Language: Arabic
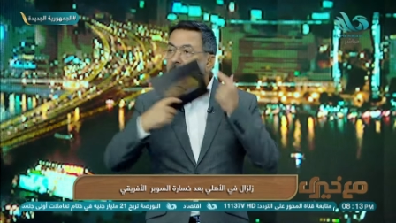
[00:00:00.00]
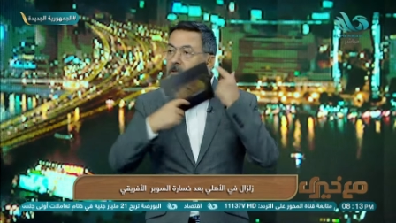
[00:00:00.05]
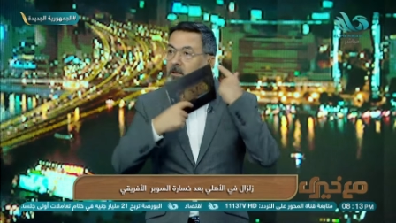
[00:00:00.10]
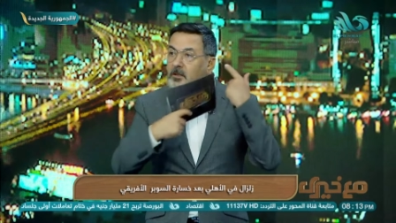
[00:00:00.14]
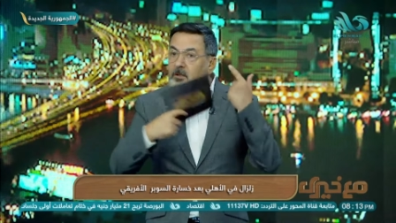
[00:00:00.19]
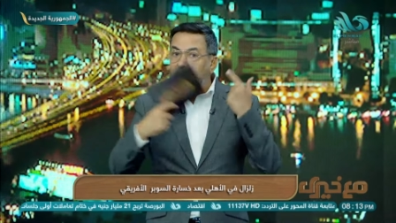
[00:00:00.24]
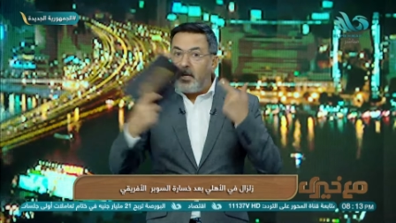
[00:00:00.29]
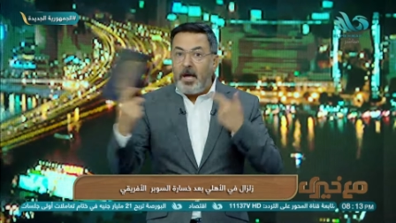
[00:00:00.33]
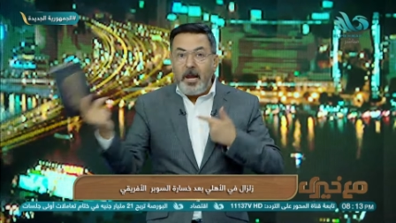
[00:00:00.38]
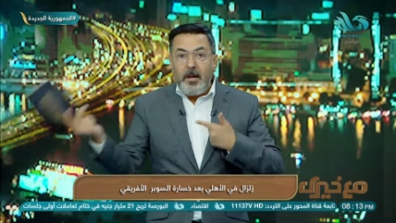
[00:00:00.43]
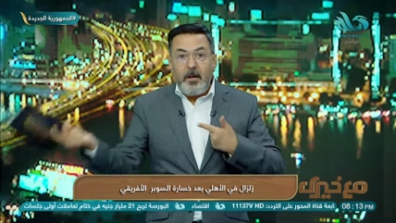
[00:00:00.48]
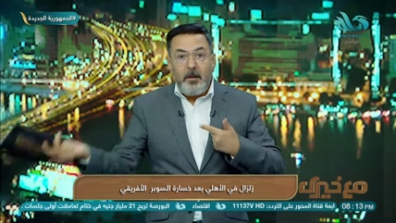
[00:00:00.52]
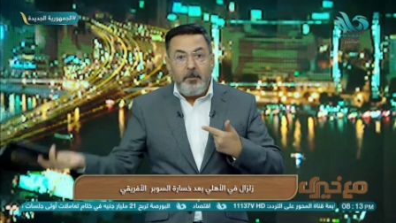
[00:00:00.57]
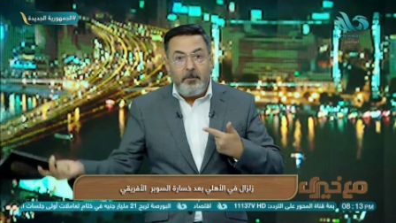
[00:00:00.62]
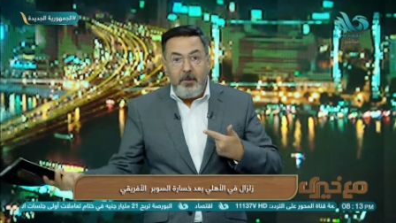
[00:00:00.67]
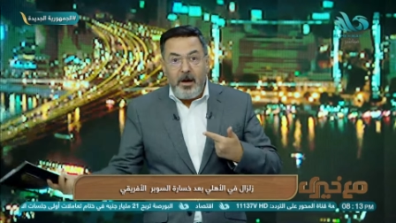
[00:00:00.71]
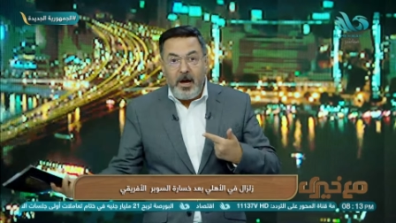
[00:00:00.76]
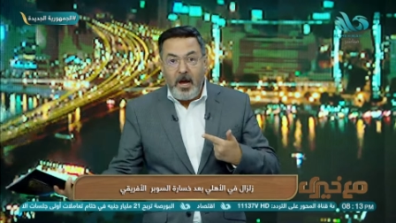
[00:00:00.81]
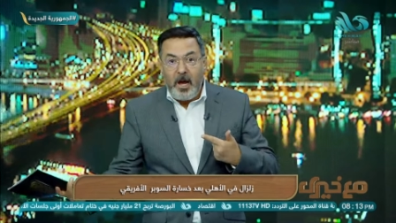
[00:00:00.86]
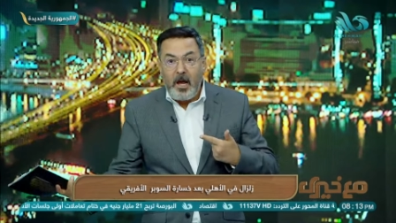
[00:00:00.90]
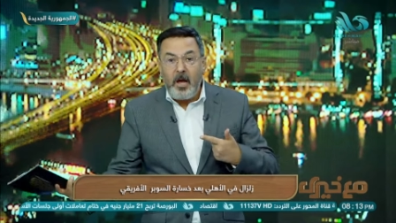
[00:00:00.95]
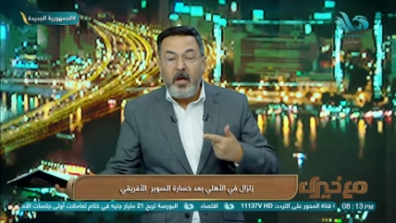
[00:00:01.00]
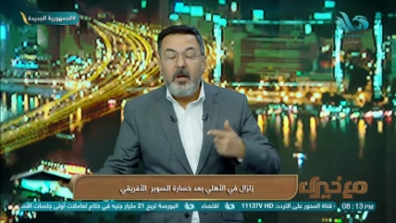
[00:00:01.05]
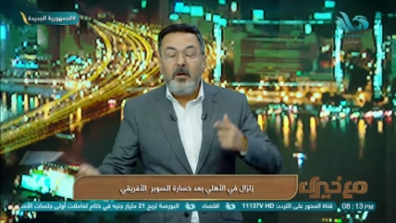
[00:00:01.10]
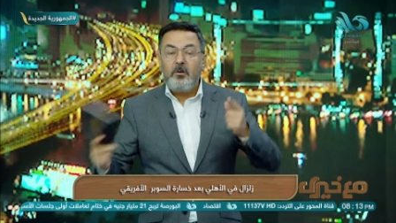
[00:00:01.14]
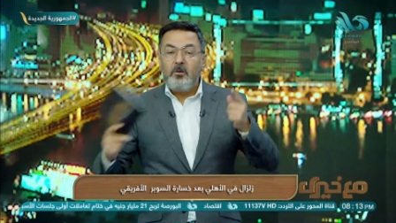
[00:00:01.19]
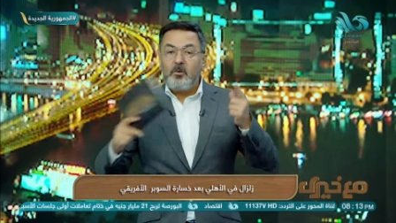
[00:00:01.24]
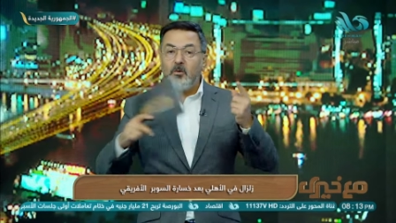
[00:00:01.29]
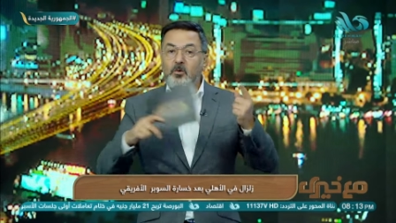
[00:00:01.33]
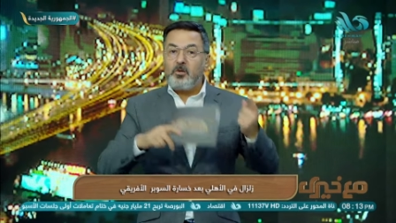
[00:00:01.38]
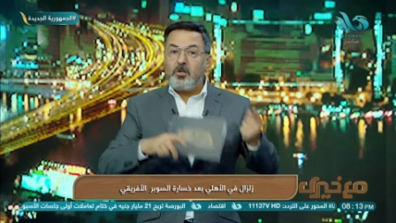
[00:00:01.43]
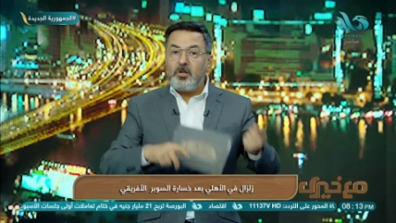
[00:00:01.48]
اتكلم معاه
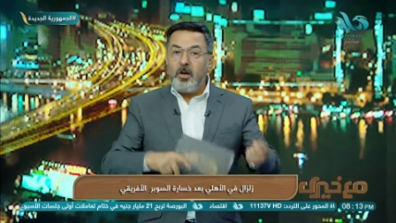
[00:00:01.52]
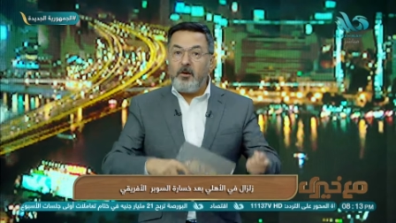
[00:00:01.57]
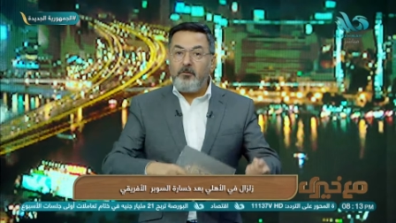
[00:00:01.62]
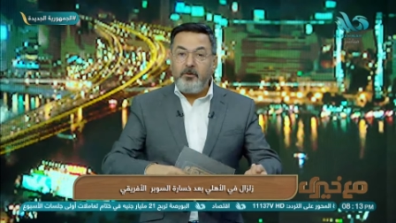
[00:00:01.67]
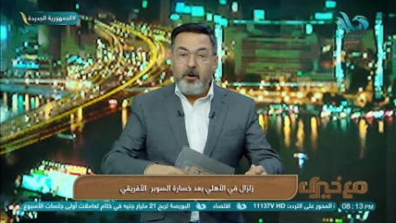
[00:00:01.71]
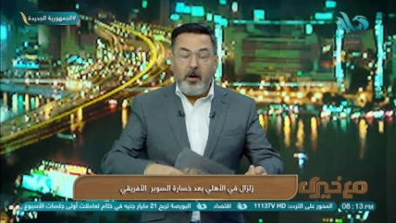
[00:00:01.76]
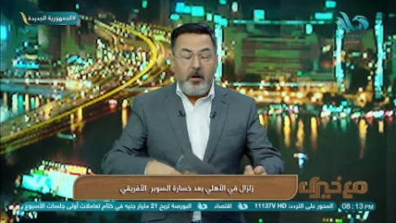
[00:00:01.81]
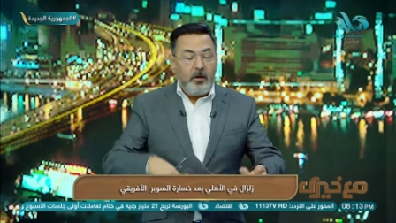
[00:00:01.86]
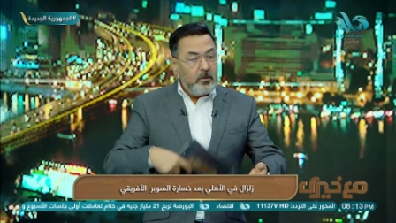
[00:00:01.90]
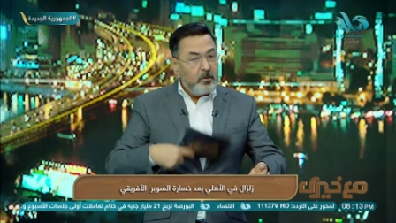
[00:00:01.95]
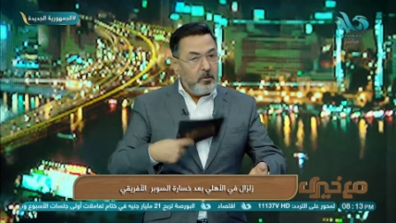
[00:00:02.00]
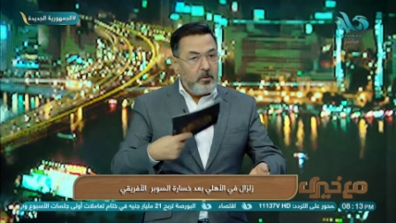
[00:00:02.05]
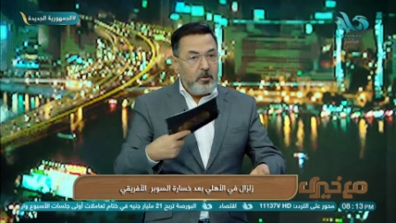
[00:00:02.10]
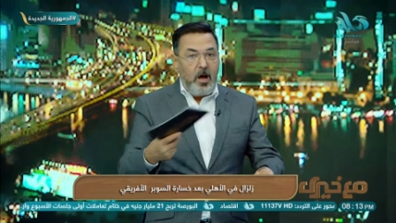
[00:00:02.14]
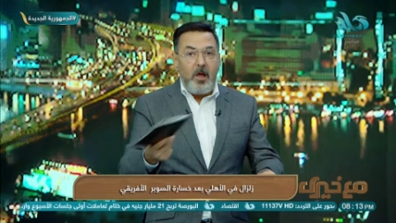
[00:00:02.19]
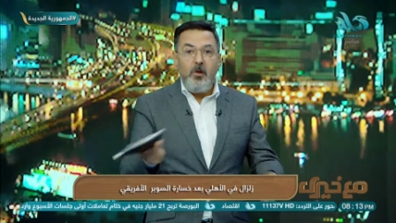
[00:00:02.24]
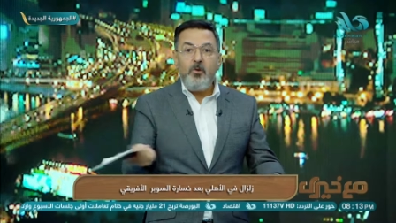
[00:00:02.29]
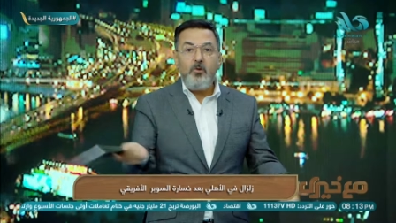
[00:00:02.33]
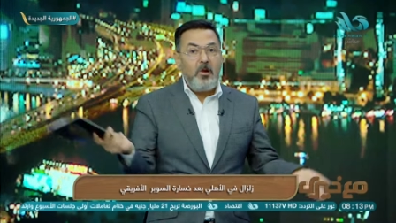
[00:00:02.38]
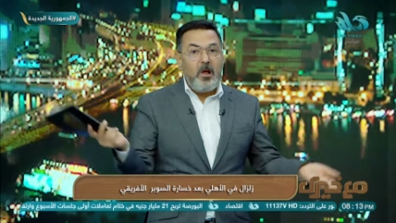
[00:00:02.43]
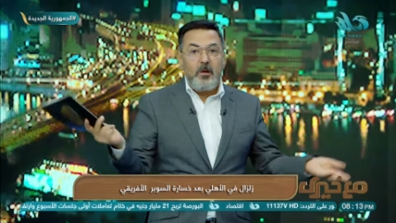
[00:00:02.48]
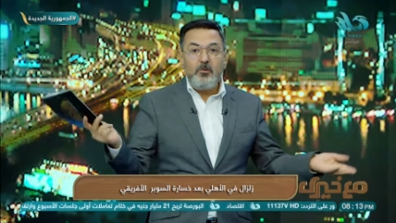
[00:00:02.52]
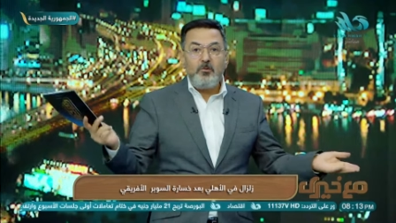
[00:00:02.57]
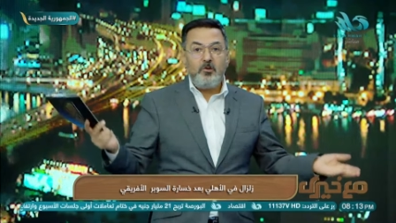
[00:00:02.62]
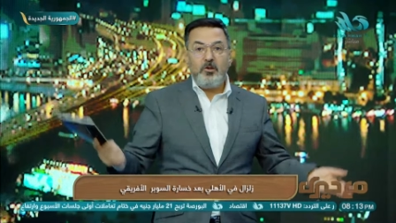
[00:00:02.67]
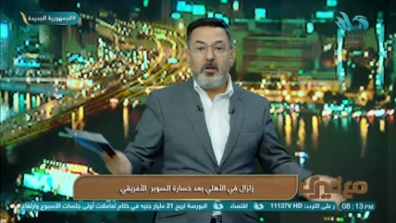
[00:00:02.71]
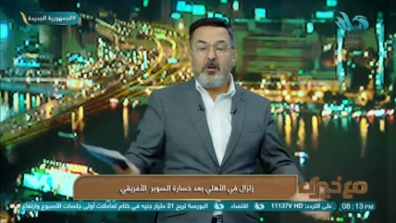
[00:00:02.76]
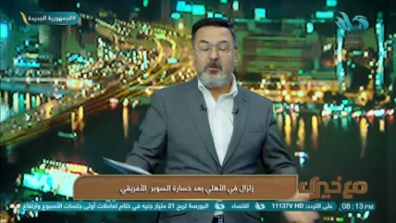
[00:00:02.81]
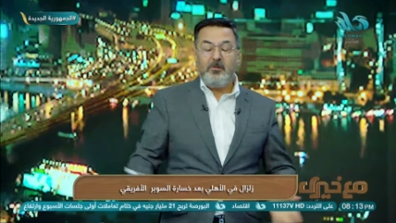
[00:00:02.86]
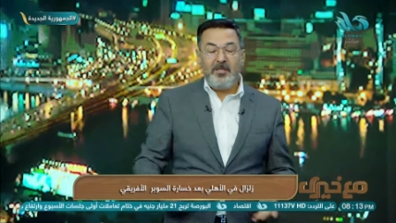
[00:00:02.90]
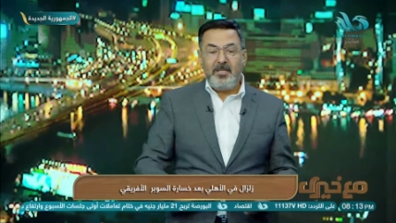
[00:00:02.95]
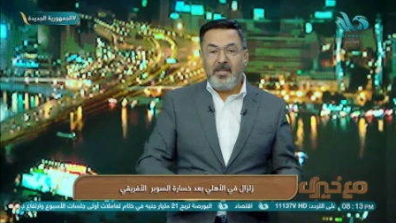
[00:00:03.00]
وشافها وقال له لا مش
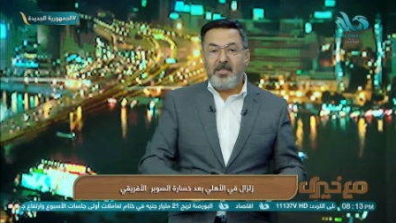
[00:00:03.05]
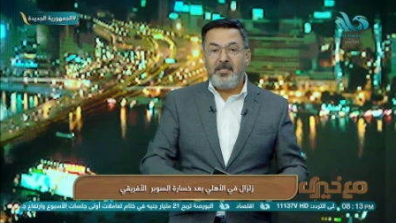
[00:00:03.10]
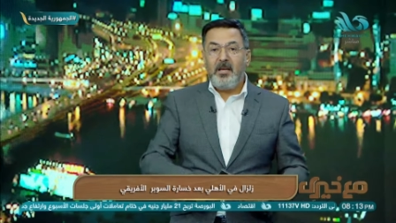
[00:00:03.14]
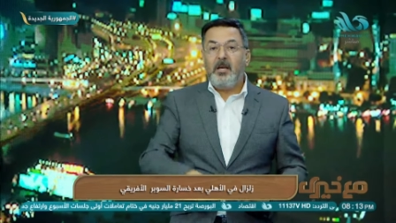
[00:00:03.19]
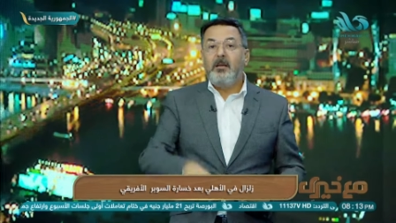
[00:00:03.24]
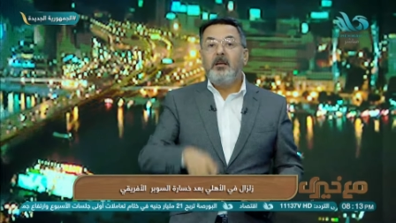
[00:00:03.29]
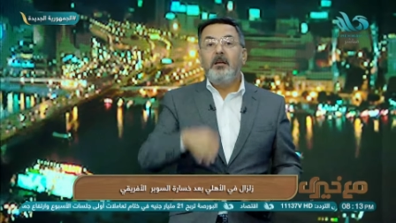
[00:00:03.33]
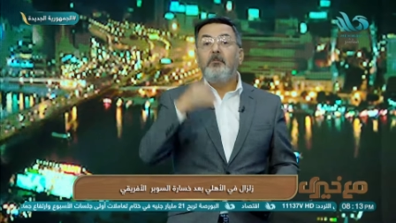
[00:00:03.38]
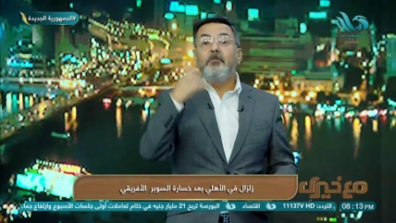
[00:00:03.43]
ضربه جزاء